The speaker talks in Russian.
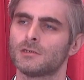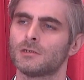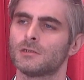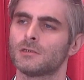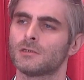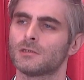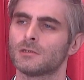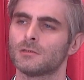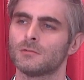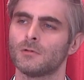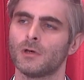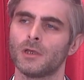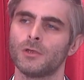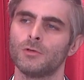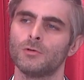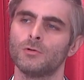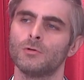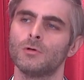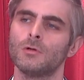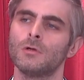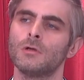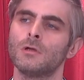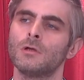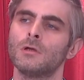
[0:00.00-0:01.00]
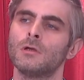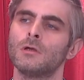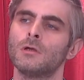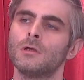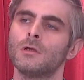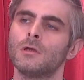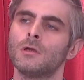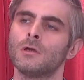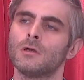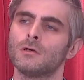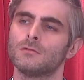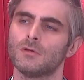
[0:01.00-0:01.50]
свою
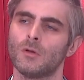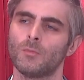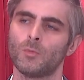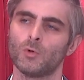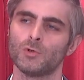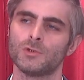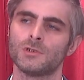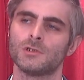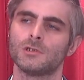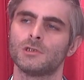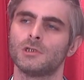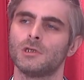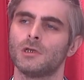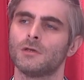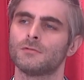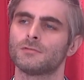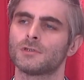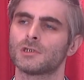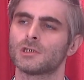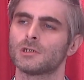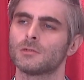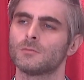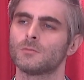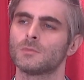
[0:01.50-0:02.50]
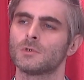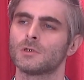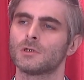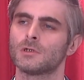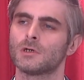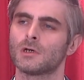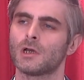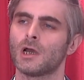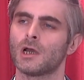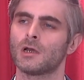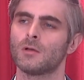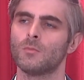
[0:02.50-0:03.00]
в опустевшем,
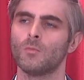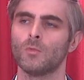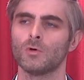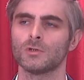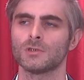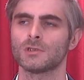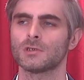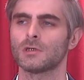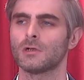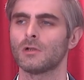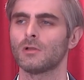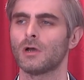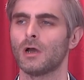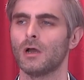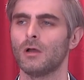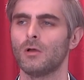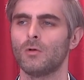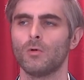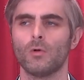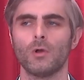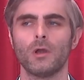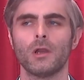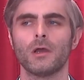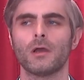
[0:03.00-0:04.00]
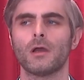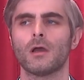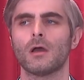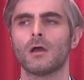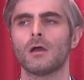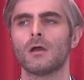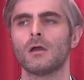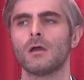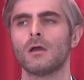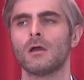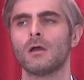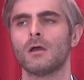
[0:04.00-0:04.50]
как мозг алкоголика,
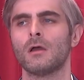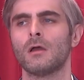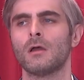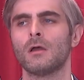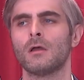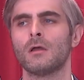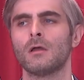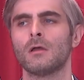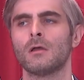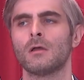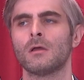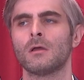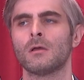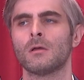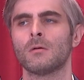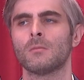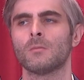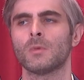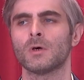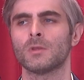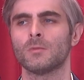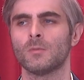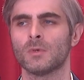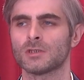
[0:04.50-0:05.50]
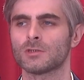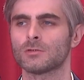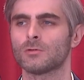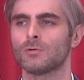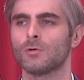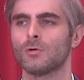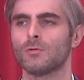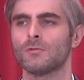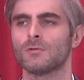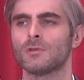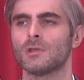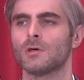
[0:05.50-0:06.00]

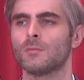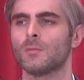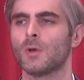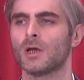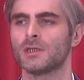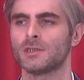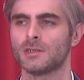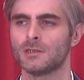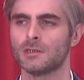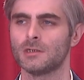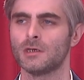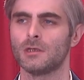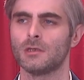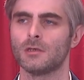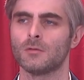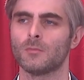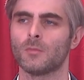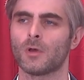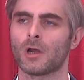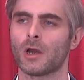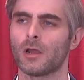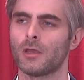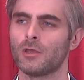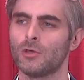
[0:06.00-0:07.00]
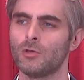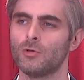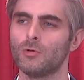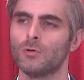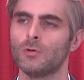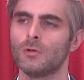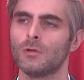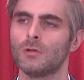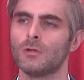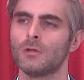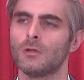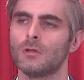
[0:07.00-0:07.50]
подмосковном осеннем раю.
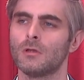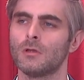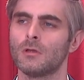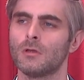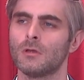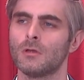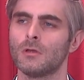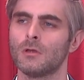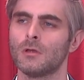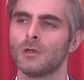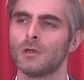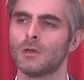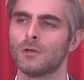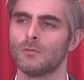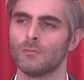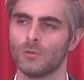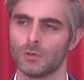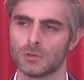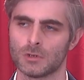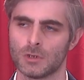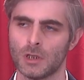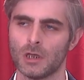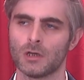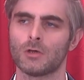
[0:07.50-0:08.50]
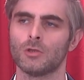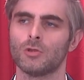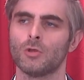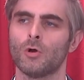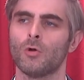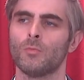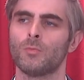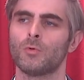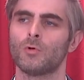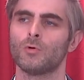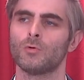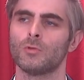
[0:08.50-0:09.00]
Вот на
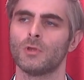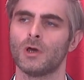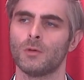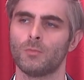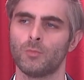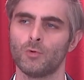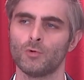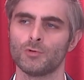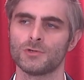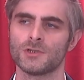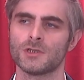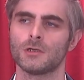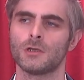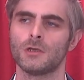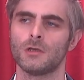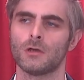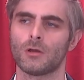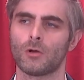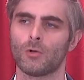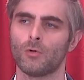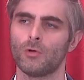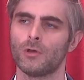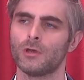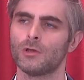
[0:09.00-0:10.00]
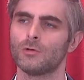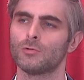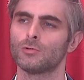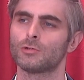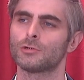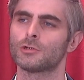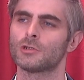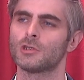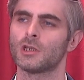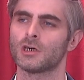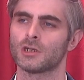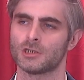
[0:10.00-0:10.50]
кнопку на пузе героя
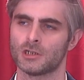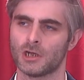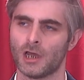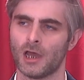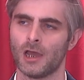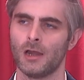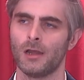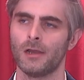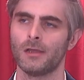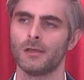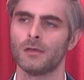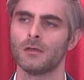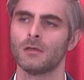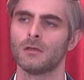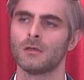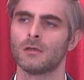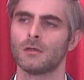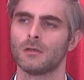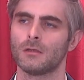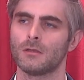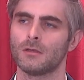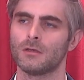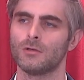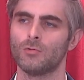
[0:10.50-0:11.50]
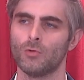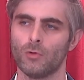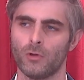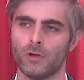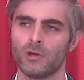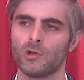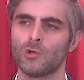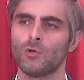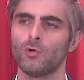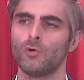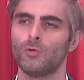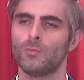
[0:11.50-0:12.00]
уж нажали и
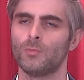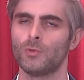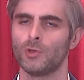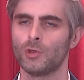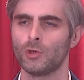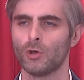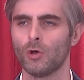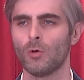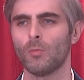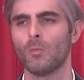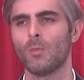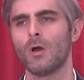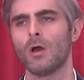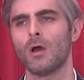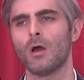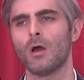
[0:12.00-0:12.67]
горькую пьем,